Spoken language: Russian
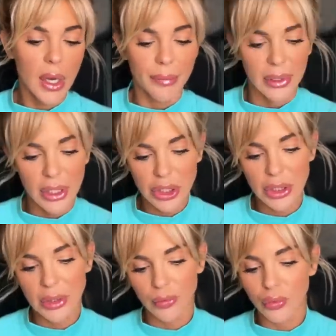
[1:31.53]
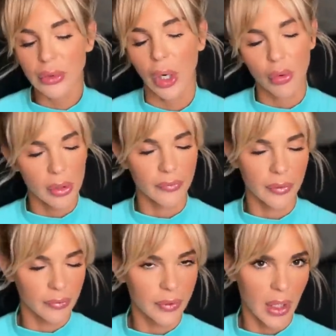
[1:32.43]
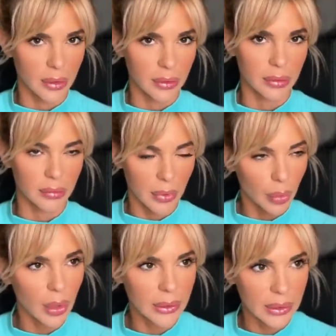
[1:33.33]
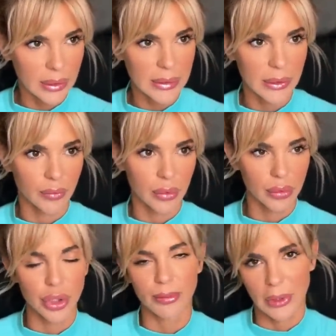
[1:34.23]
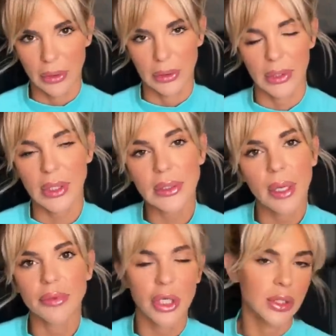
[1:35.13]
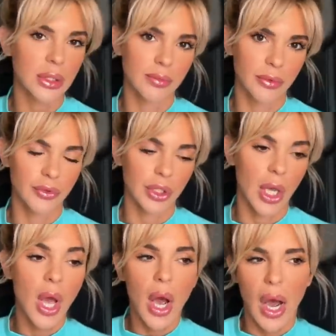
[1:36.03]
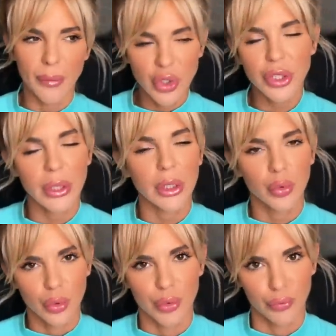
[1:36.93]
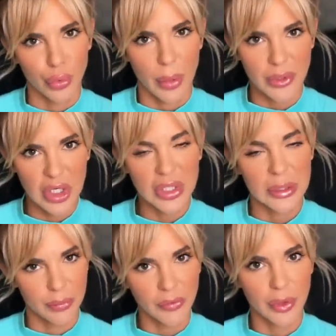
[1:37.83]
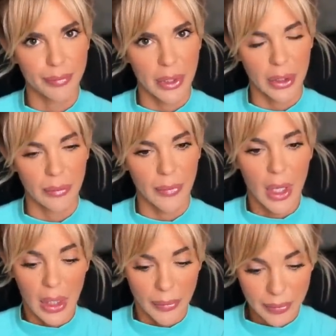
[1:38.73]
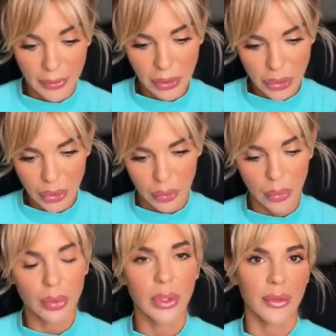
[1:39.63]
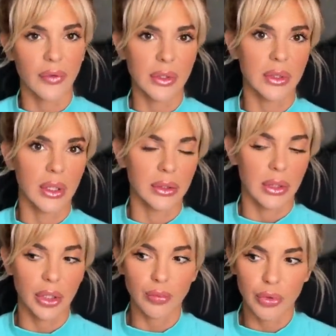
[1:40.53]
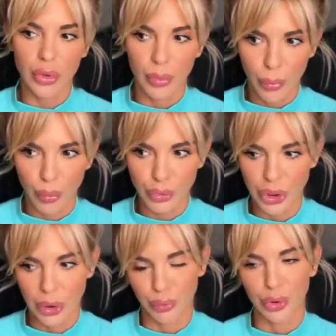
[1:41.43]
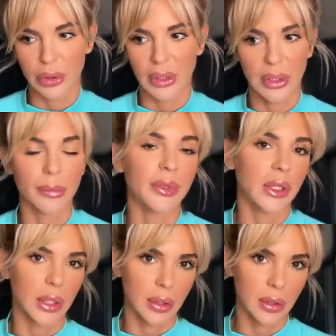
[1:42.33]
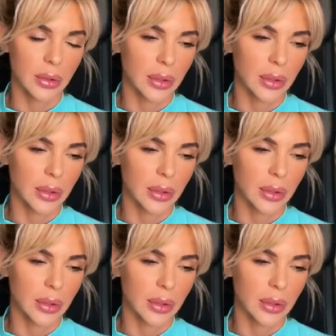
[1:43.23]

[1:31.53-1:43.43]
Предложите ему такой вариант, такую альтернативу. Слушай, милый, раз ты общаешься с бывшей, а можно я тоже буду общаться с бывшим парнем? И посмотрите, что он ответит на это. Я думаю, что любому мужчине будет это неприятно,